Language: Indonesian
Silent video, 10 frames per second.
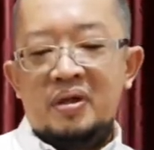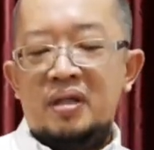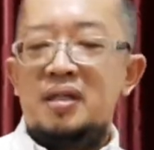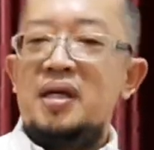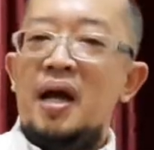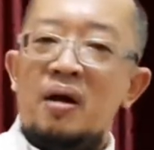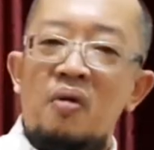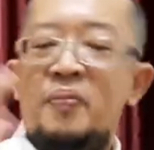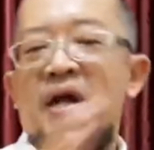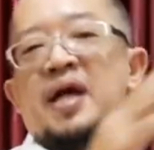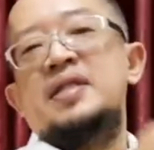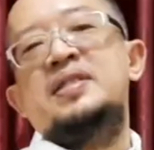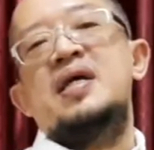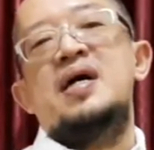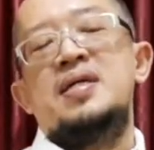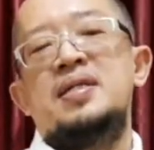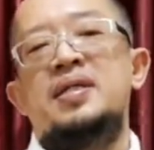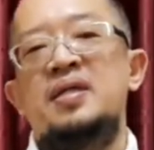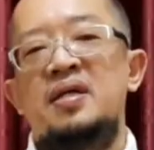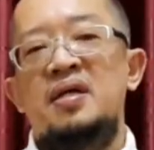ketika engkau bekerja,
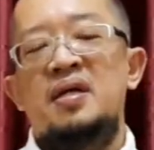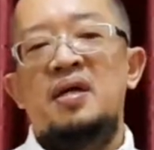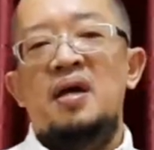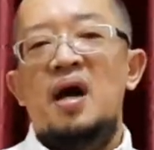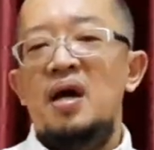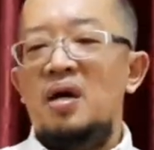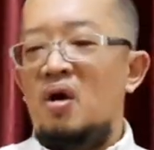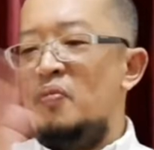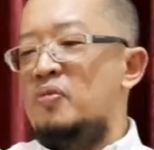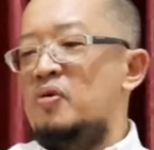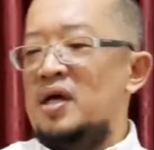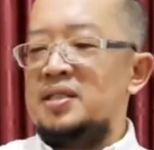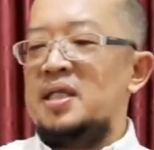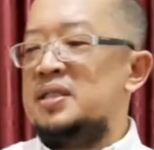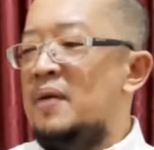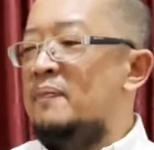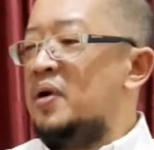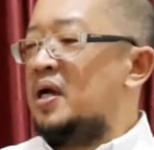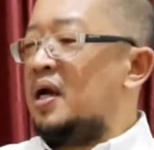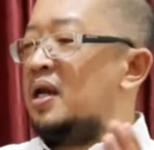engkau bukan saja
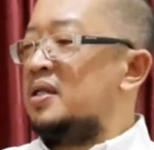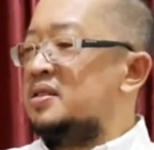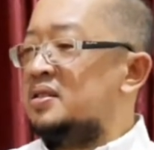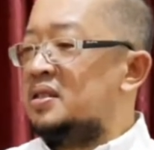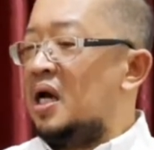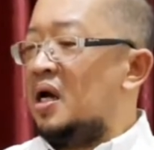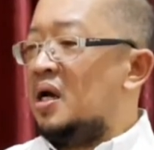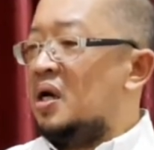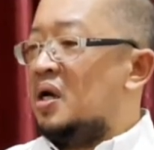bekerja